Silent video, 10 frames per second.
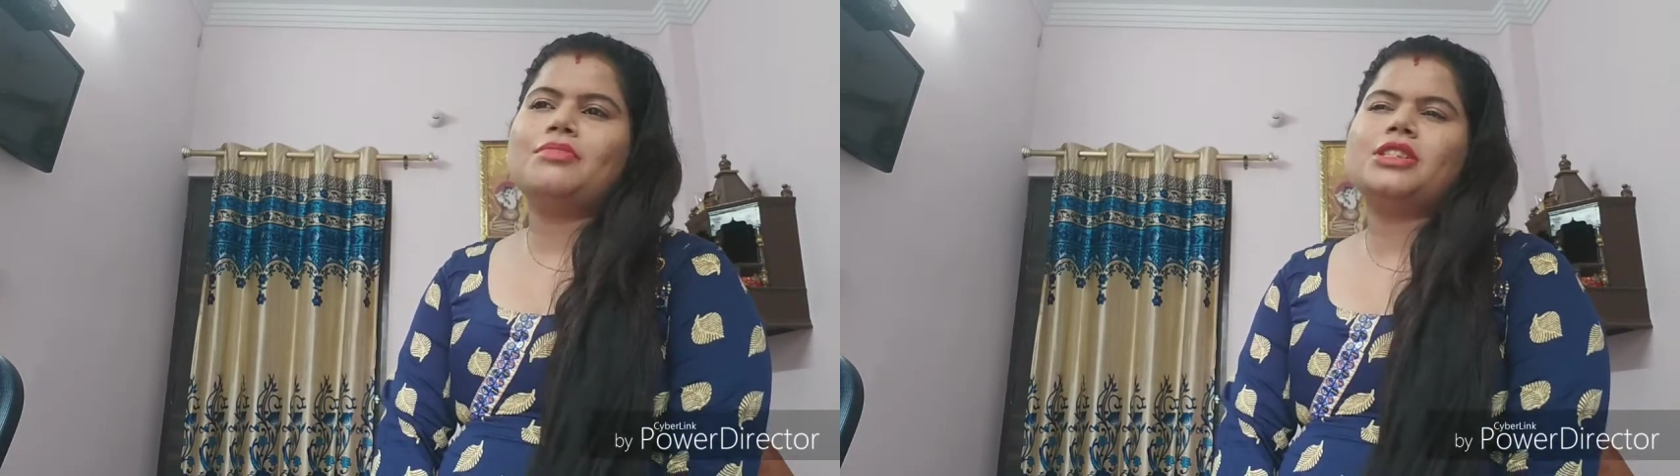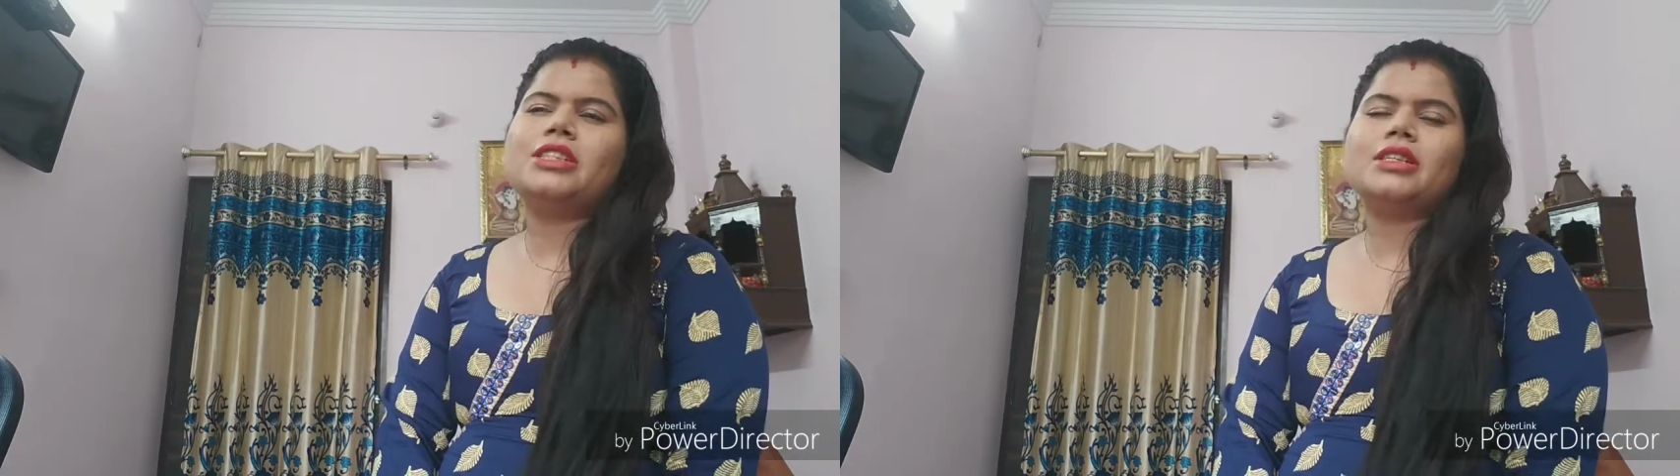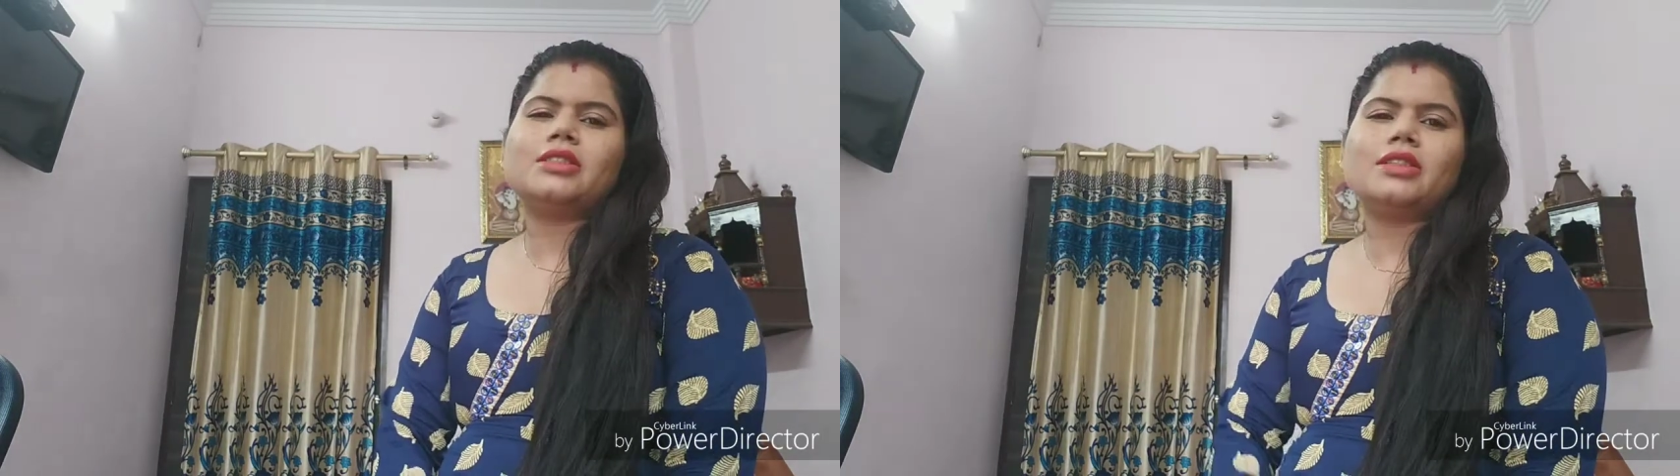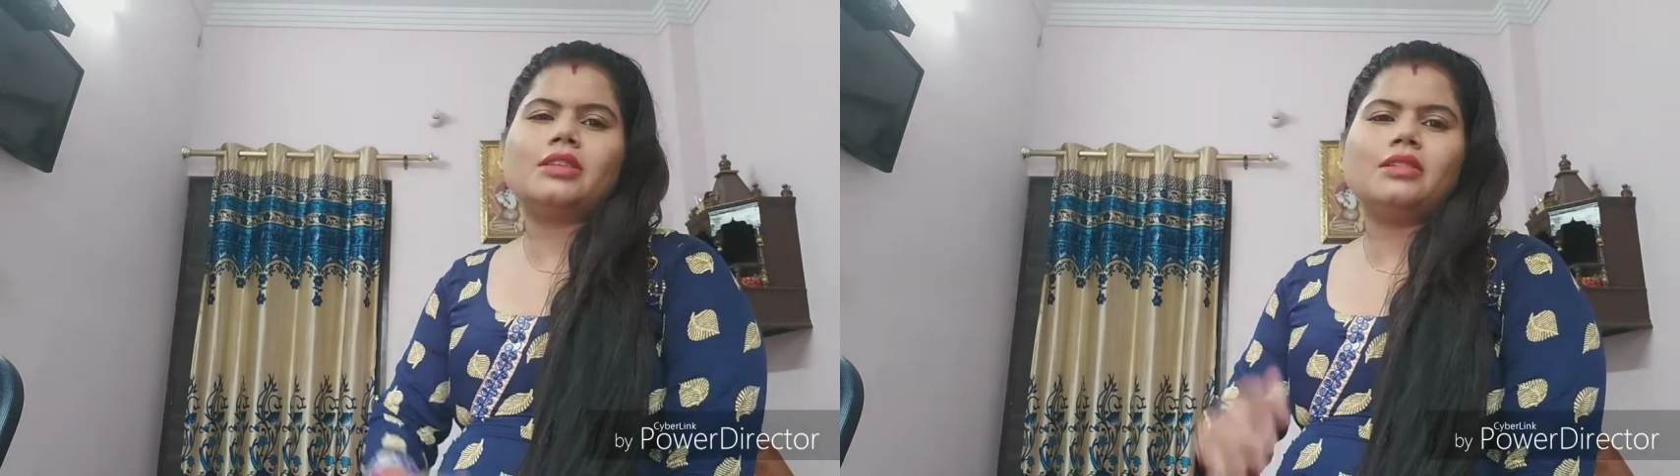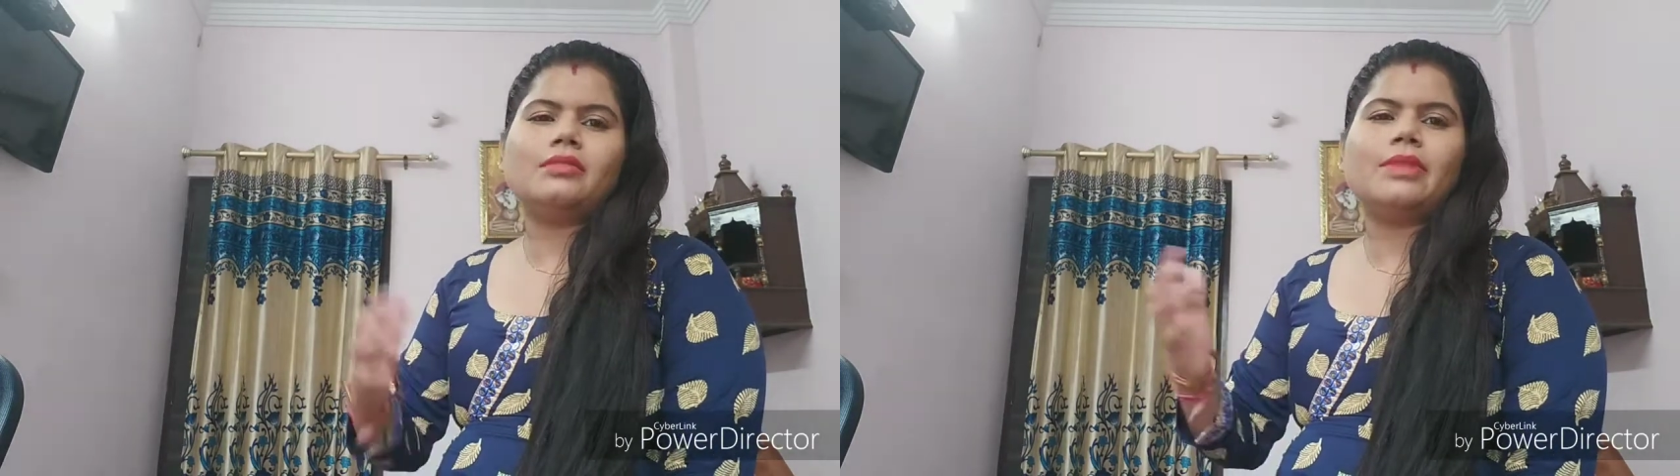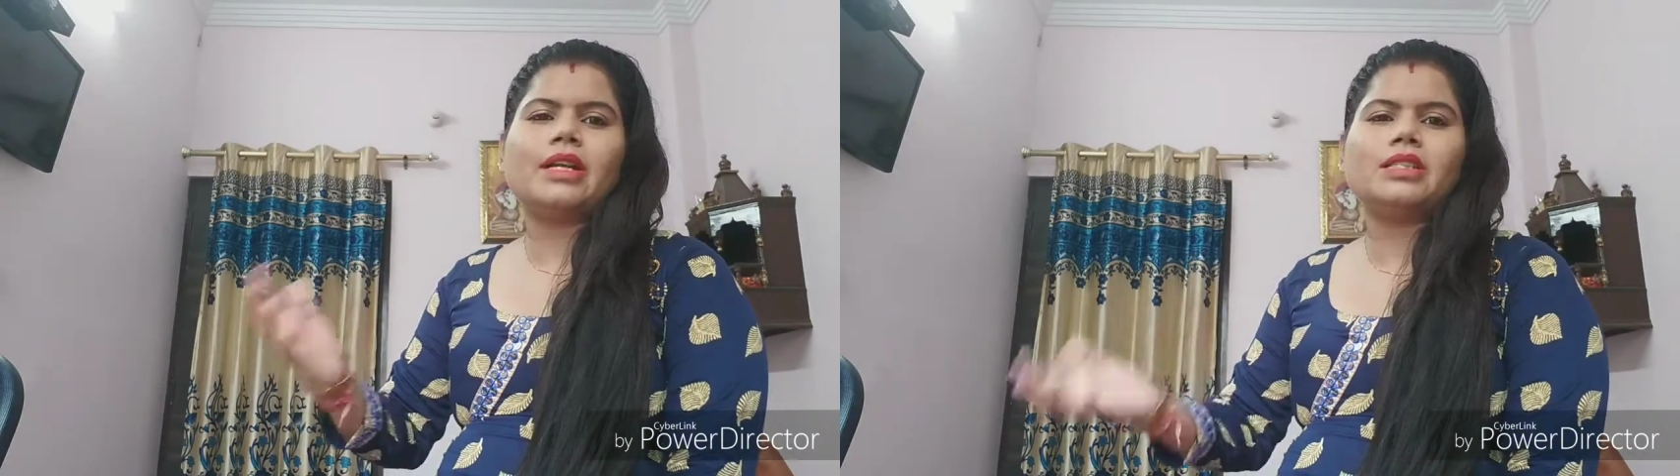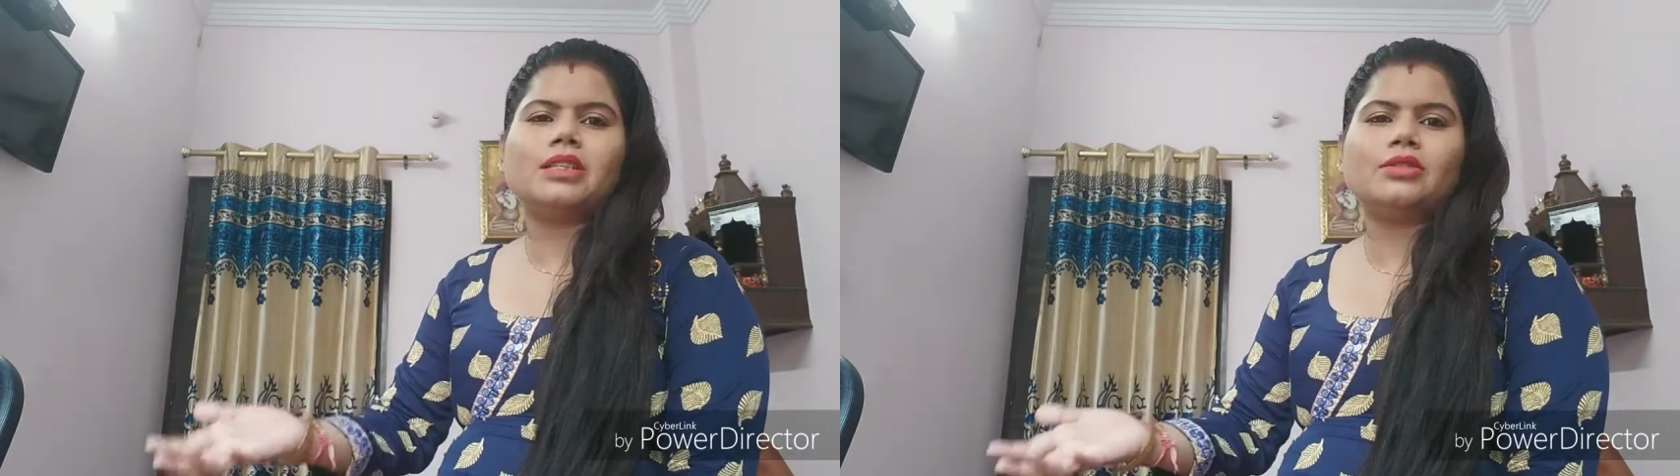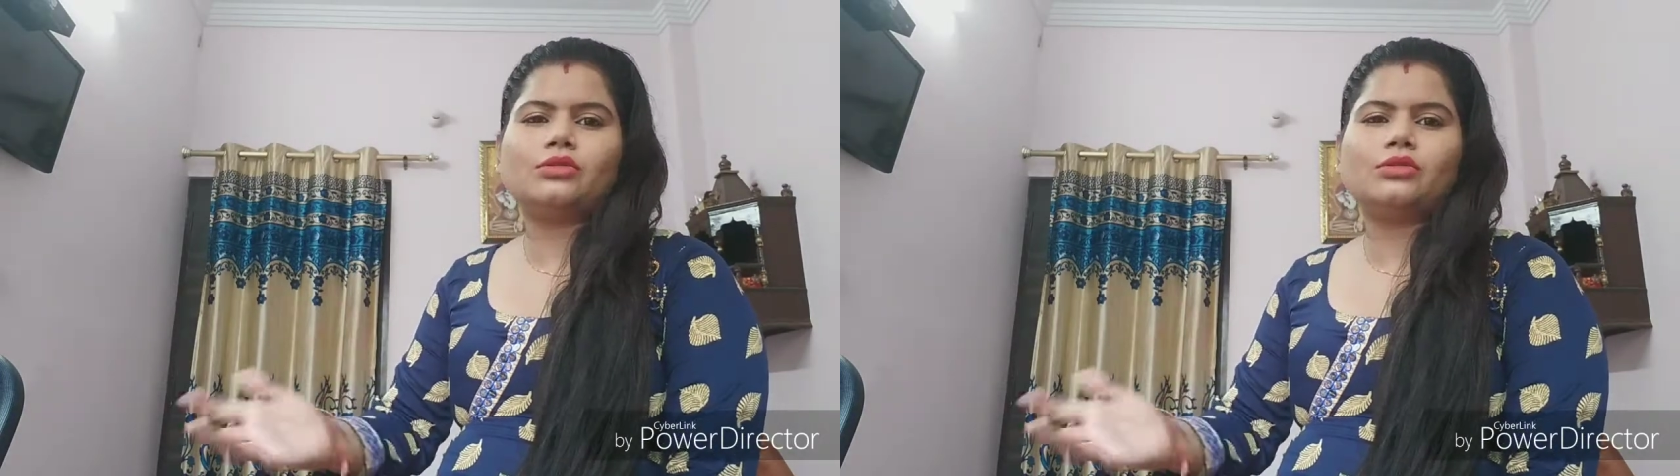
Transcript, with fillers: बच्चे अक्सर बेड से